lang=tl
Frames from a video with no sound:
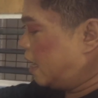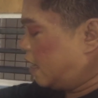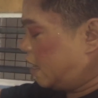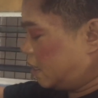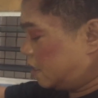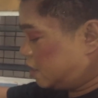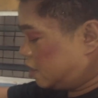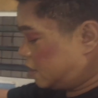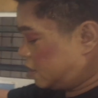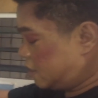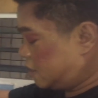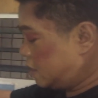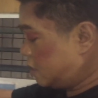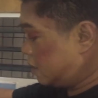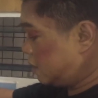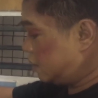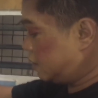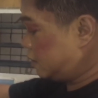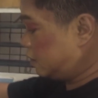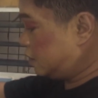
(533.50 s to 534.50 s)
eh.
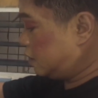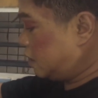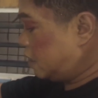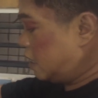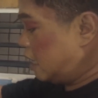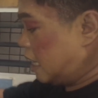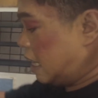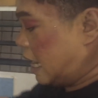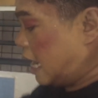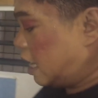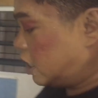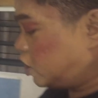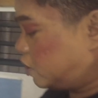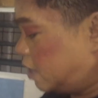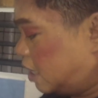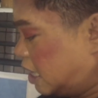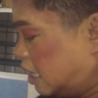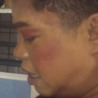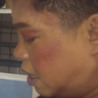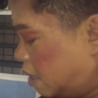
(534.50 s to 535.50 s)

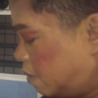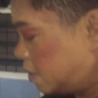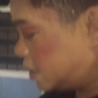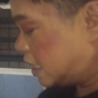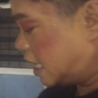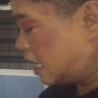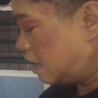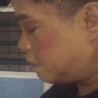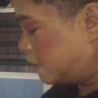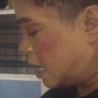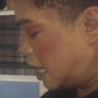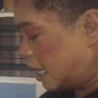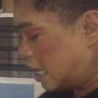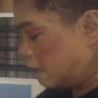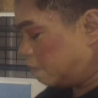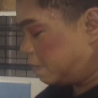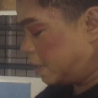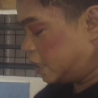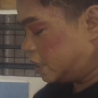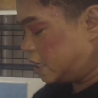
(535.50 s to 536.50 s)
Actually, masarap
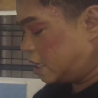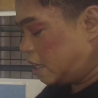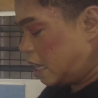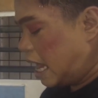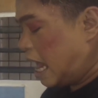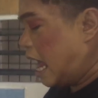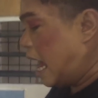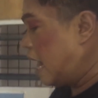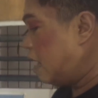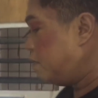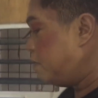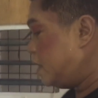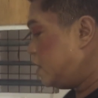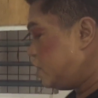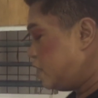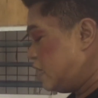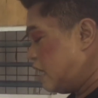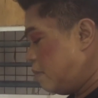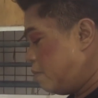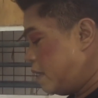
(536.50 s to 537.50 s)
talaga ang bitchin. Ang
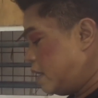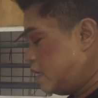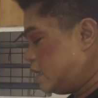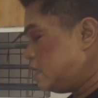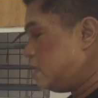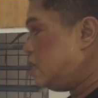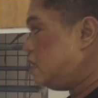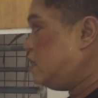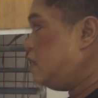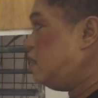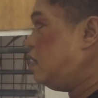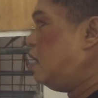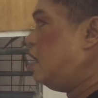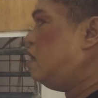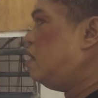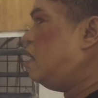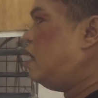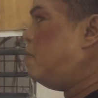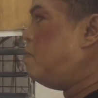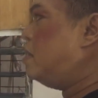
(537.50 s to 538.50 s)
bitchin naman is hindi,
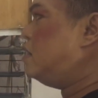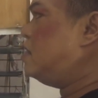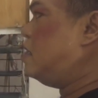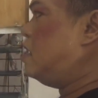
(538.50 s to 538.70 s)
hindi naman